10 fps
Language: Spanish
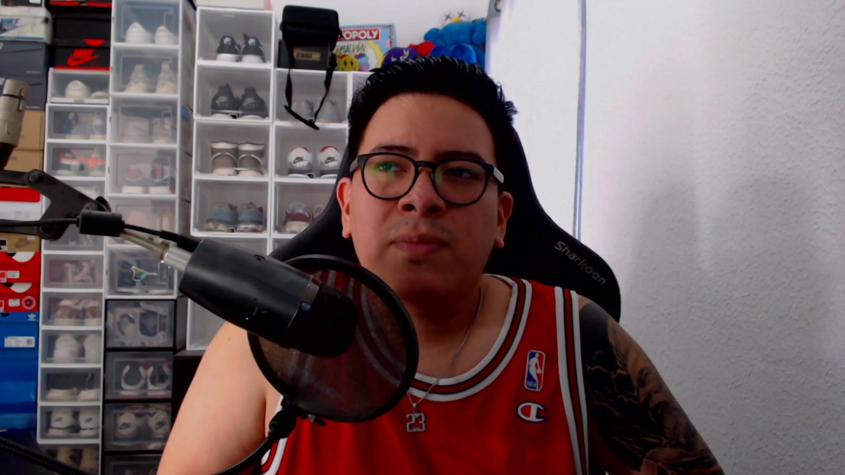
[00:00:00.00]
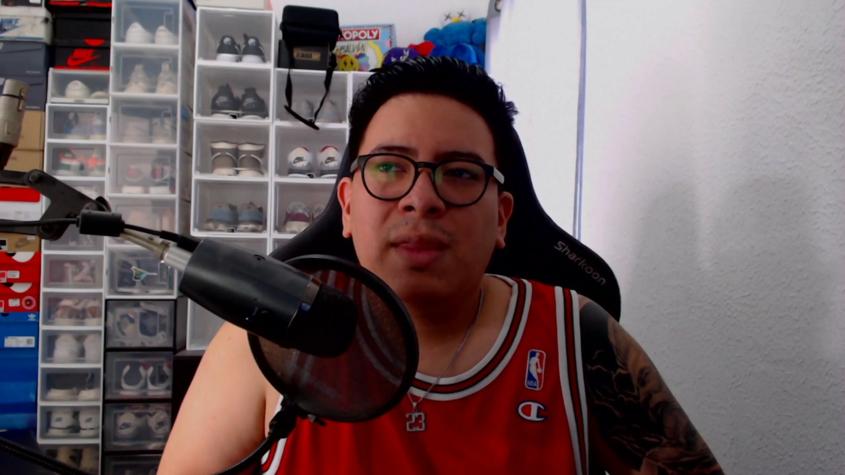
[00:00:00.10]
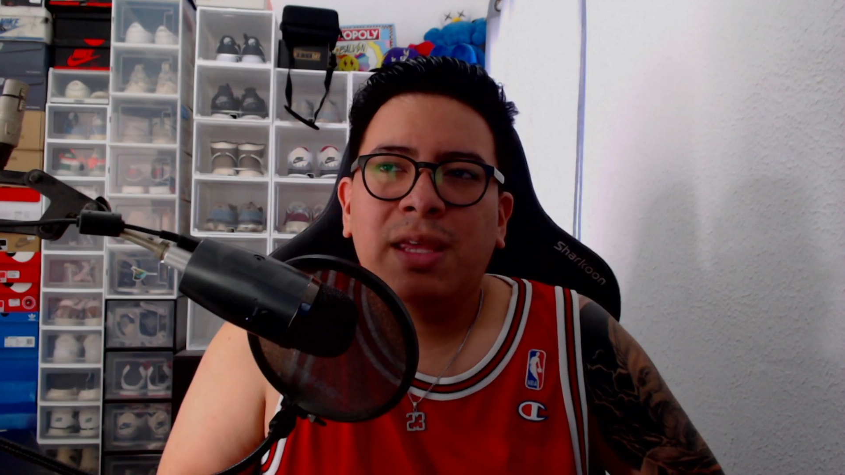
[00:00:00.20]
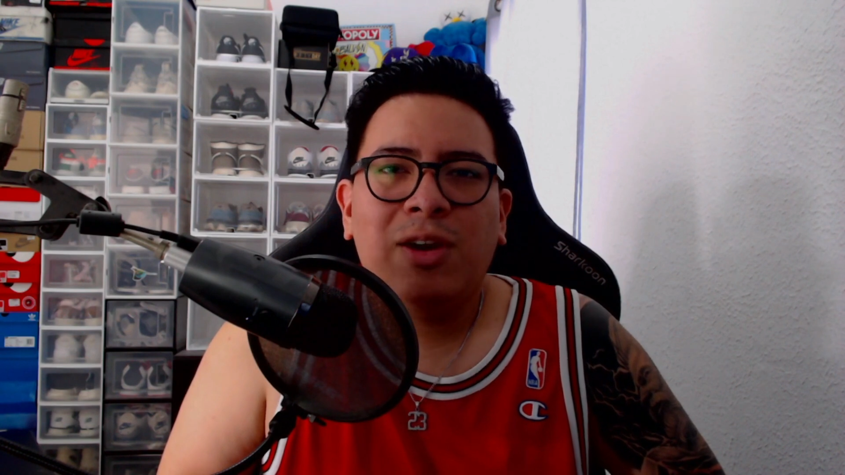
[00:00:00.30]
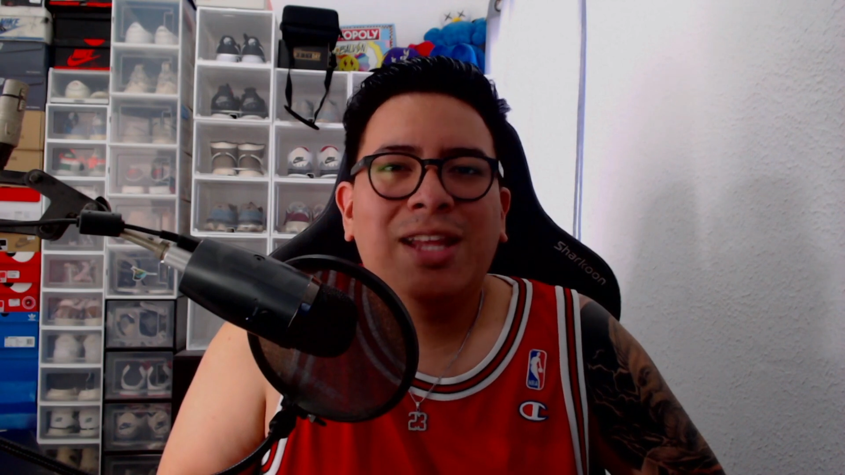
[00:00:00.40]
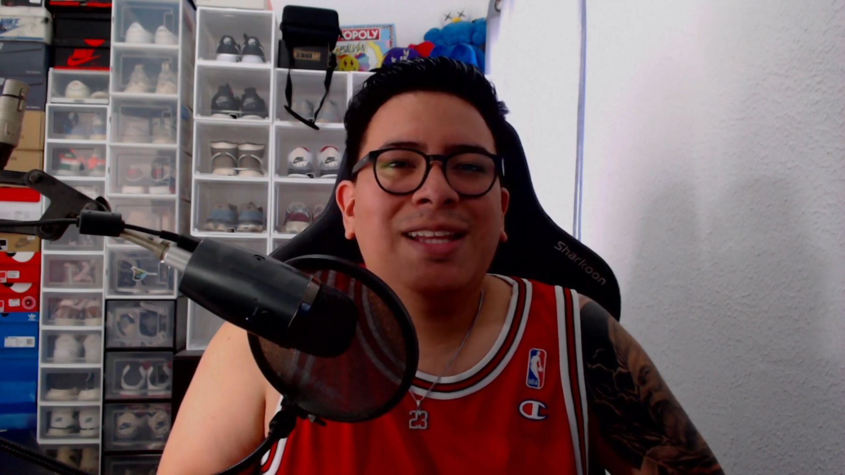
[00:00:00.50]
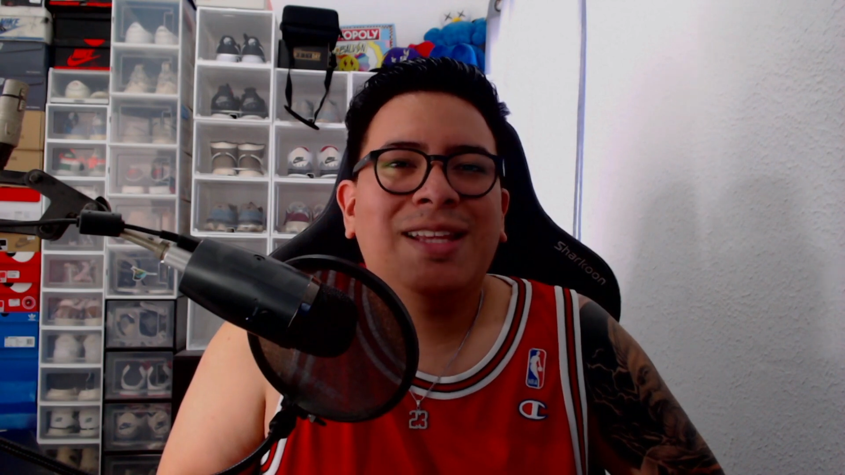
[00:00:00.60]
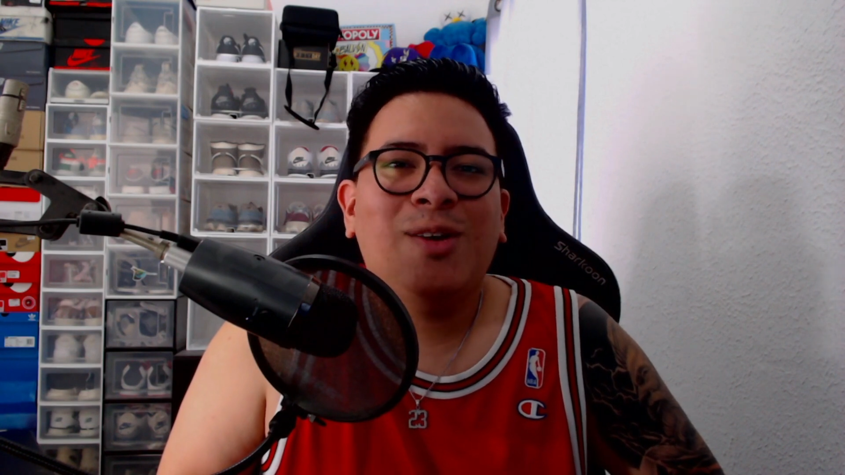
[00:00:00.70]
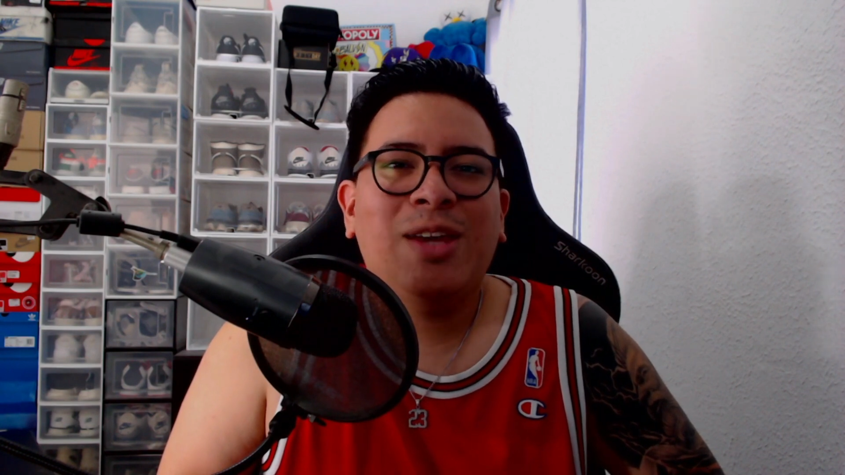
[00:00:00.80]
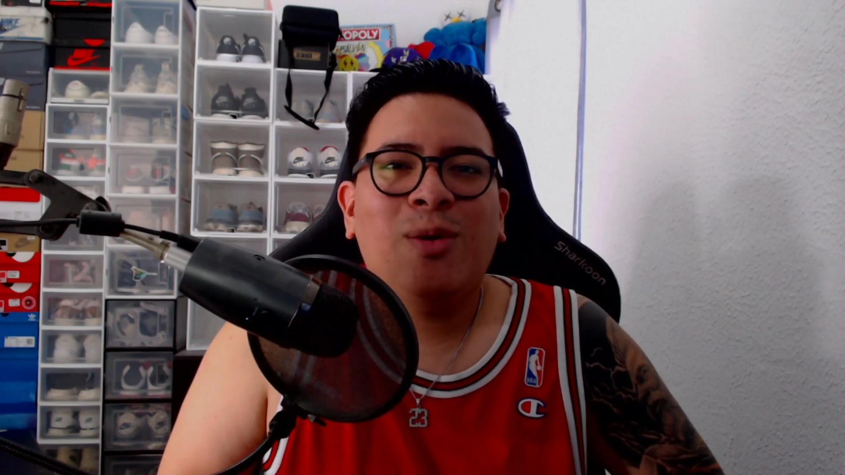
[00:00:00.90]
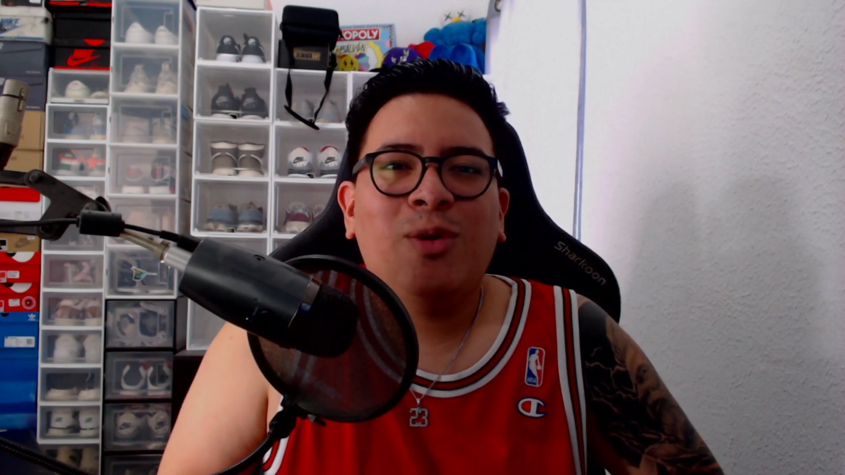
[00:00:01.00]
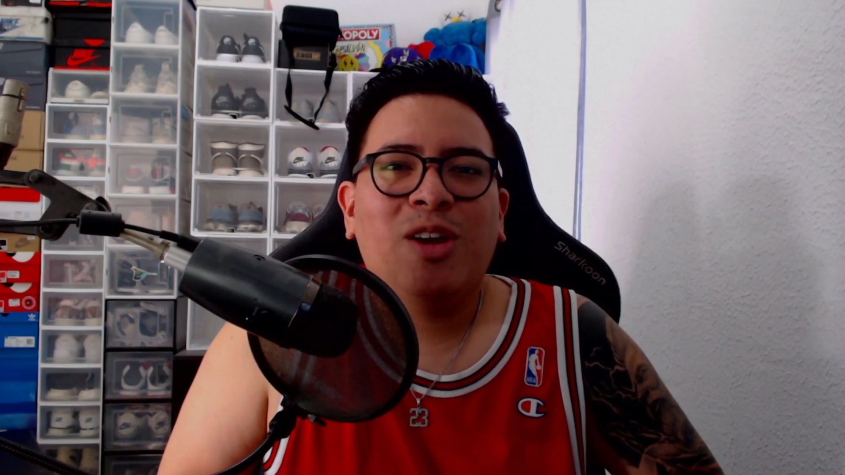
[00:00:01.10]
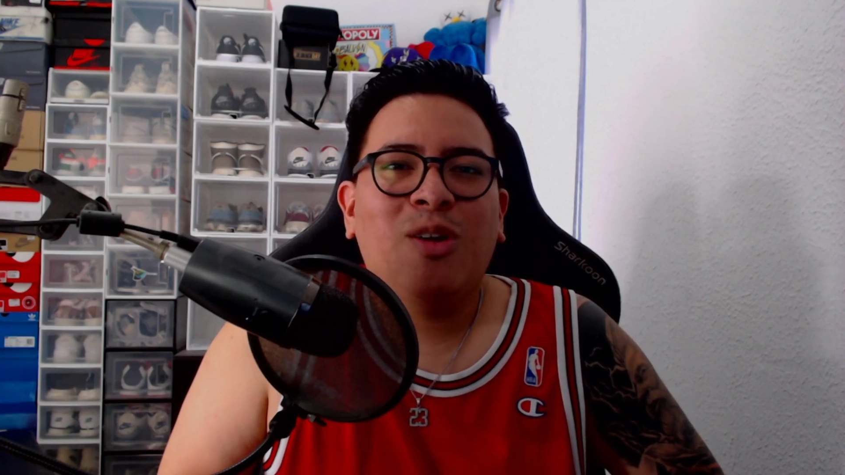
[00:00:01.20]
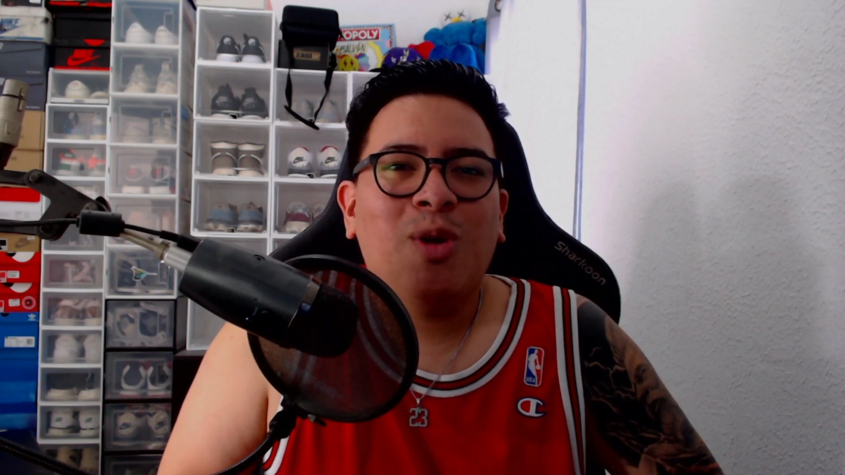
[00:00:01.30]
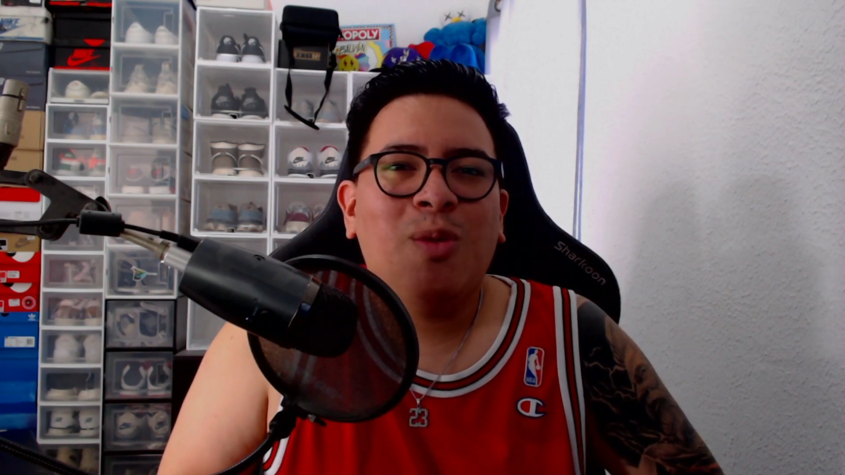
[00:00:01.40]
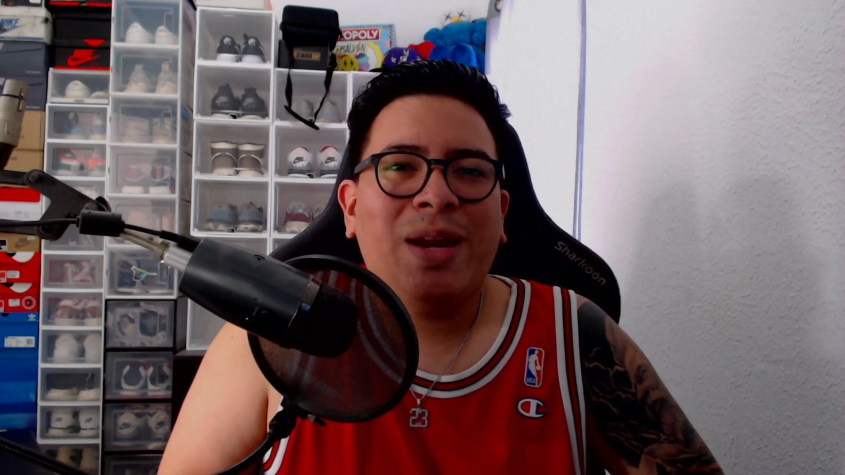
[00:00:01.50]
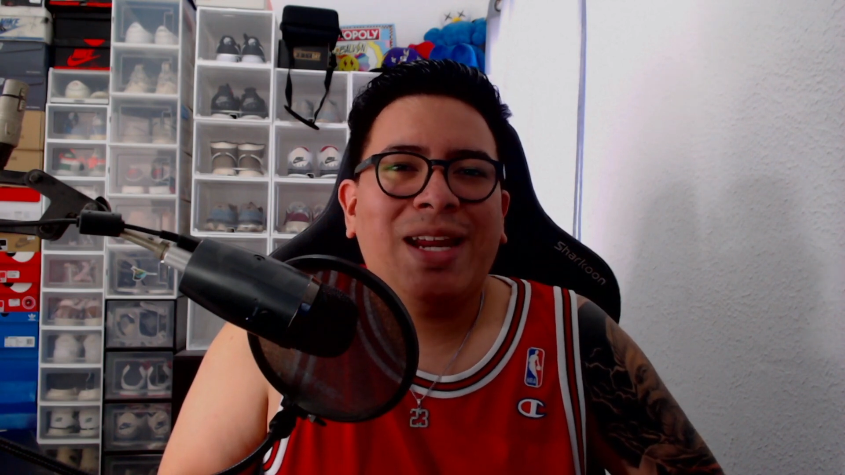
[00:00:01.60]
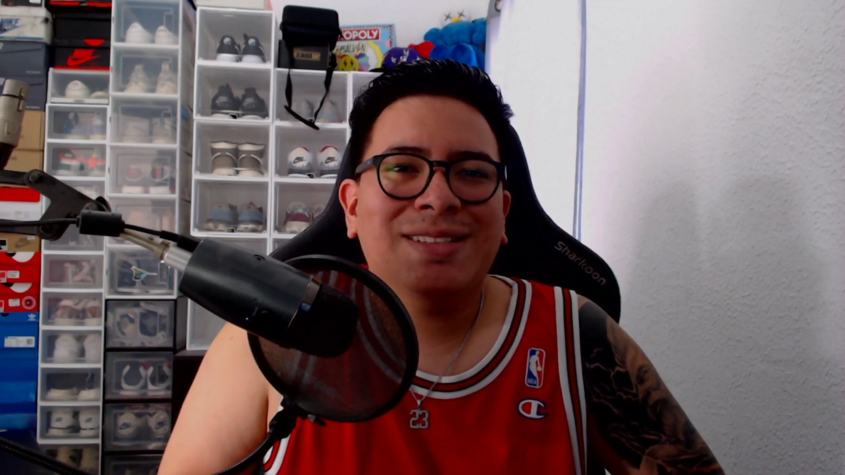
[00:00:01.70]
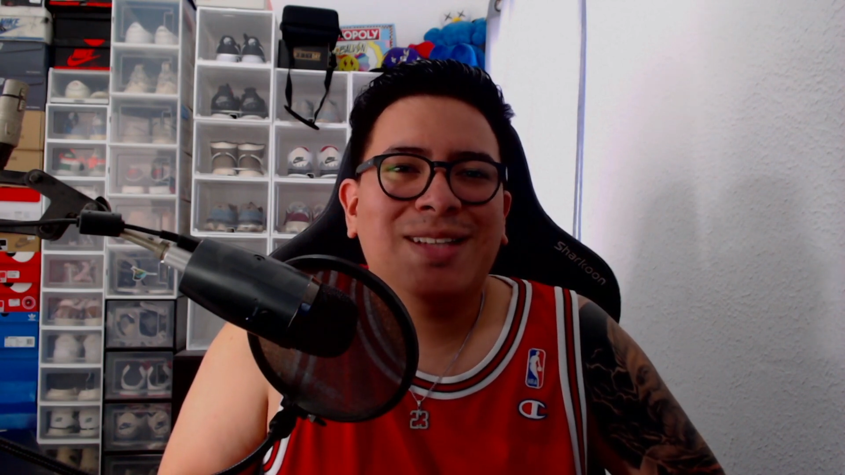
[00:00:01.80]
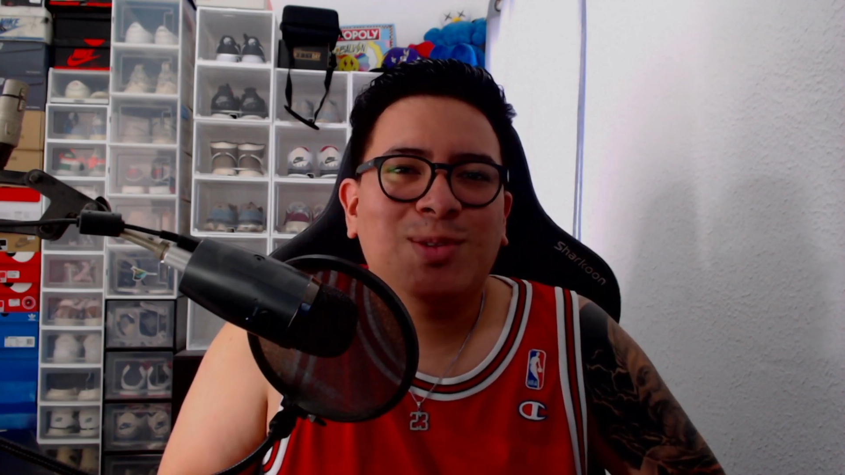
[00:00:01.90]
Y ahorita tengo ya uno de cómo comprar en
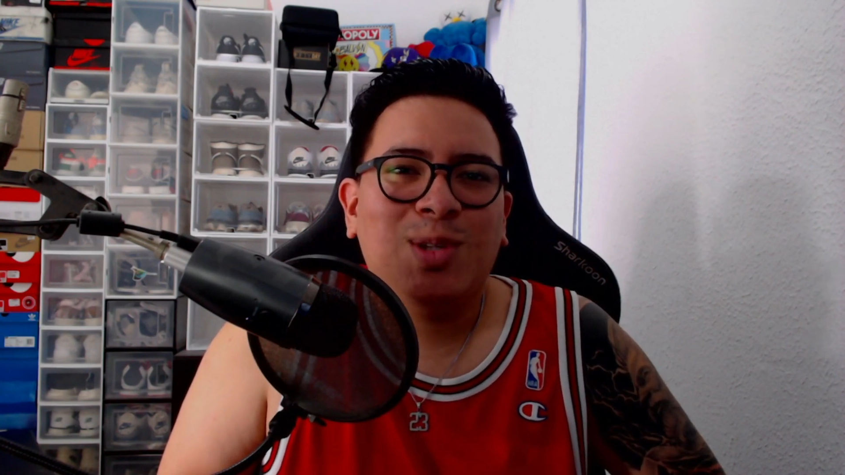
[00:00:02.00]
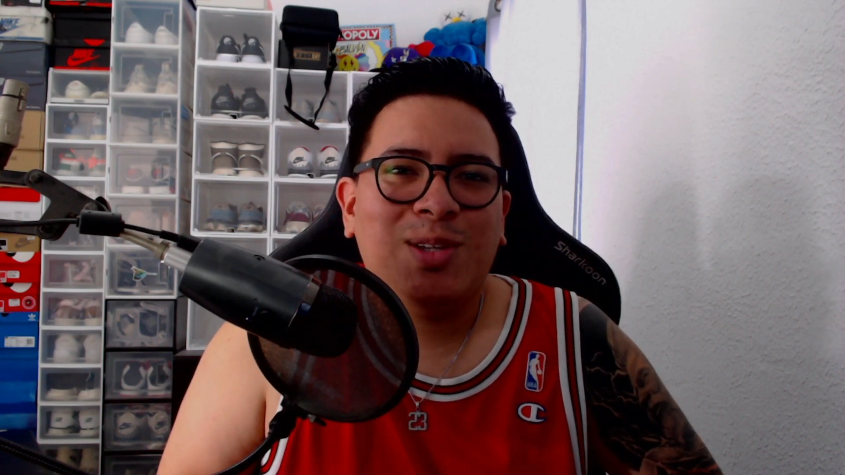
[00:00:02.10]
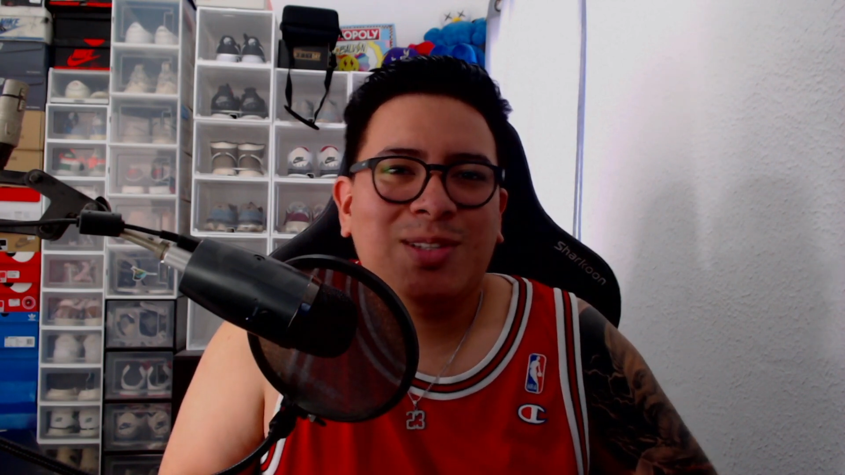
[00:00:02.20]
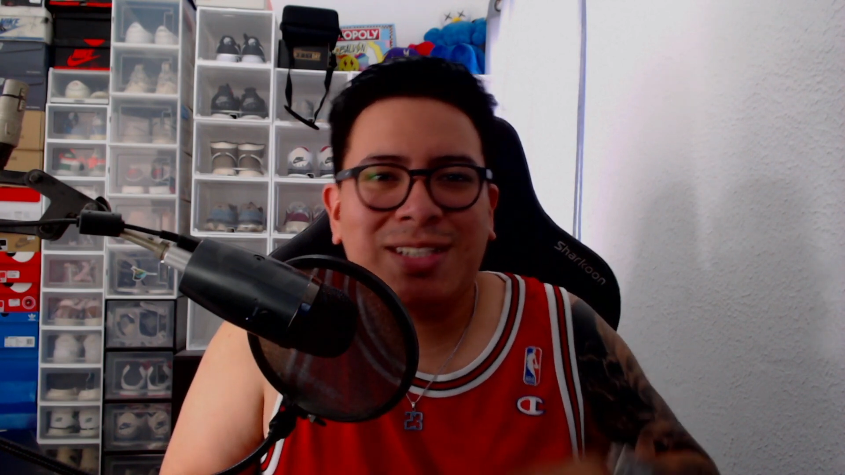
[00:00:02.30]
Estados Unidos.